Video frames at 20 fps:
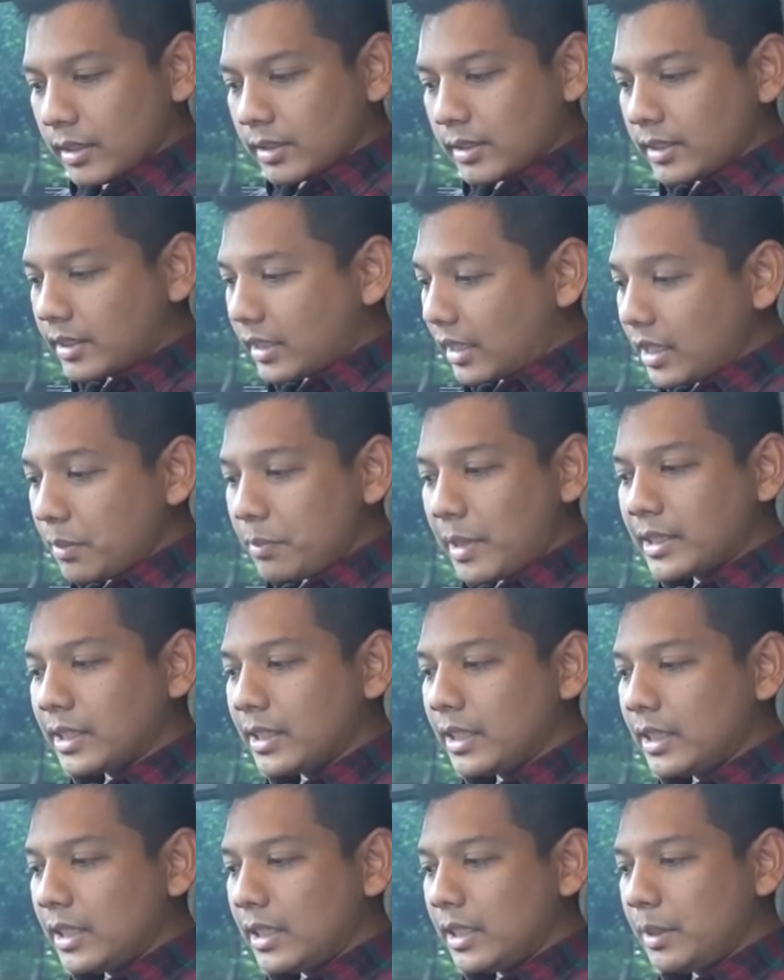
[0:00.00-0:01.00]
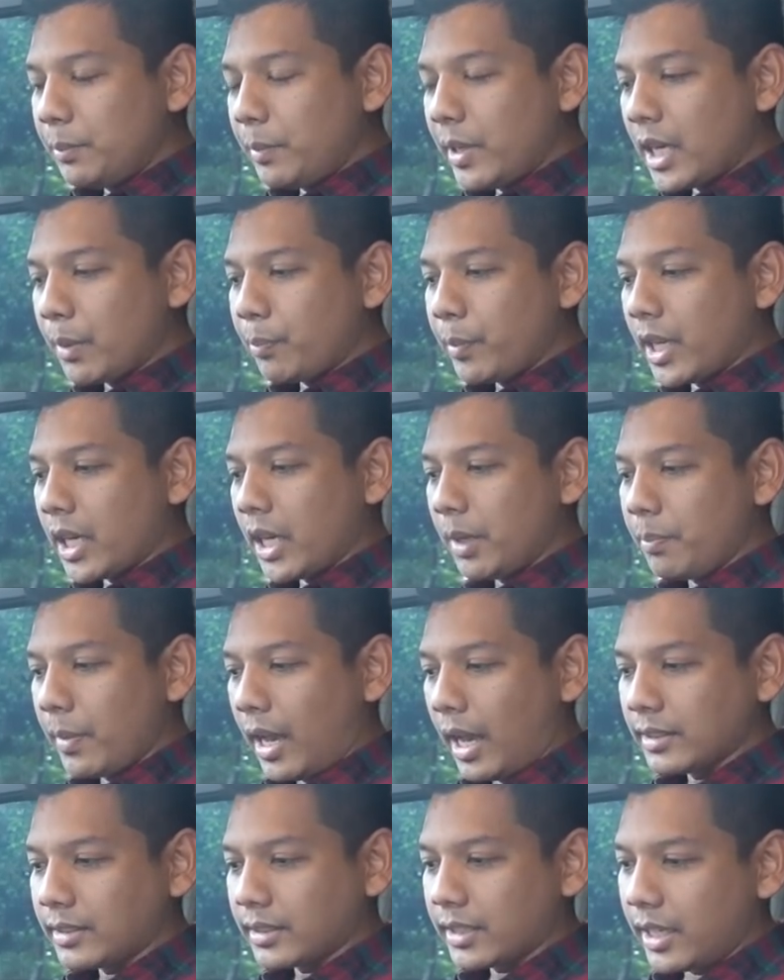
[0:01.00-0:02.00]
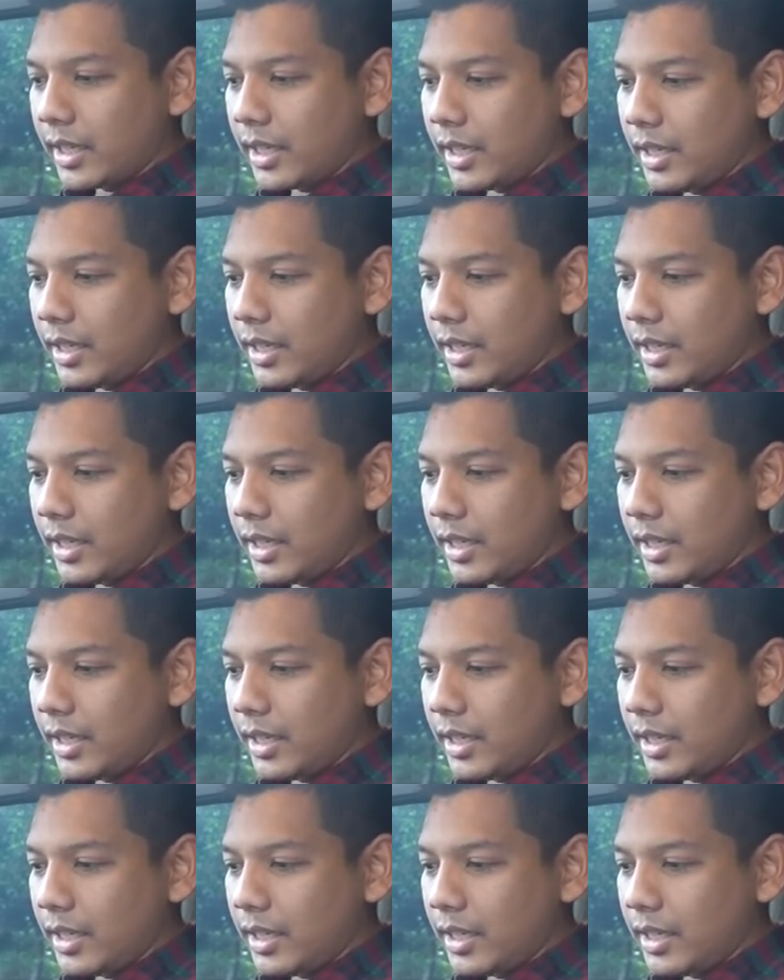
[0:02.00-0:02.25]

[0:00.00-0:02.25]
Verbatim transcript: Sisanya masih mirip-mirip AC,